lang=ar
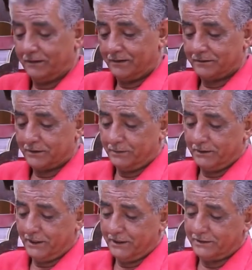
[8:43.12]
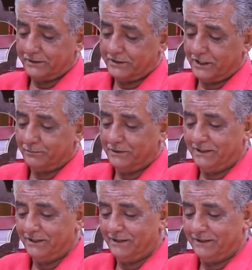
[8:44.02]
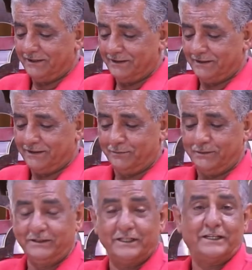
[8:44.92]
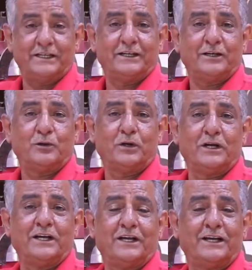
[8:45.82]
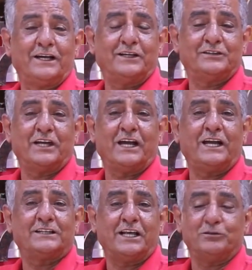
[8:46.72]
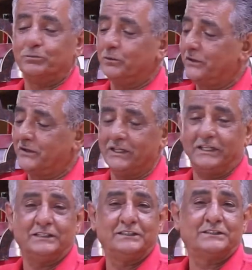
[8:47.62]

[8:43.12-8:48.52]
طبعا هذا الكتاب اللي اللي بيده هو اعداد الممثل عند